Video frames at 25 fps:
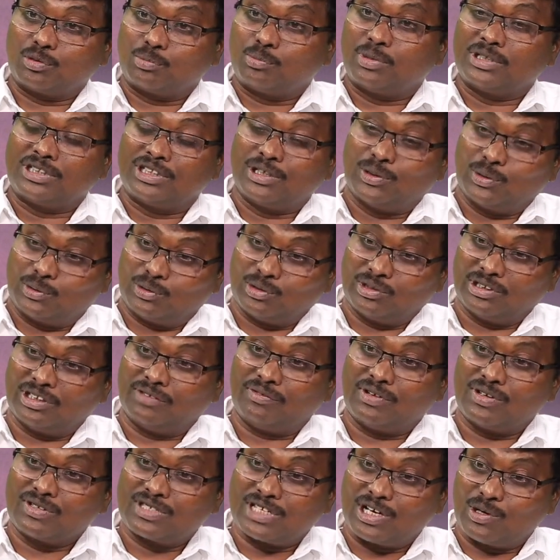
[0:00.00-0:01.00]
ఉత్పత్తి అవుతుంది
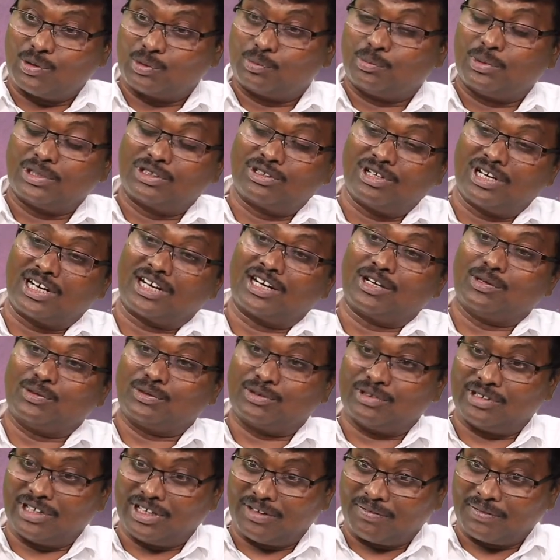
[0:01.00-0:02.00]
వ్యవసాయ ఉత్పత్తులు అక్కడ
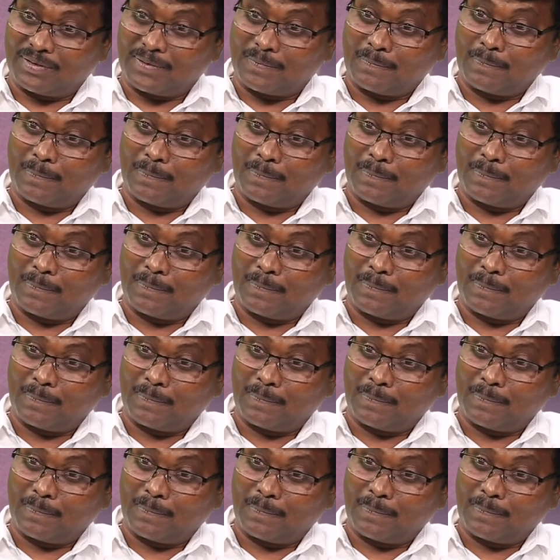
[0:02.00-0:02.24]
అవుతున్నాయి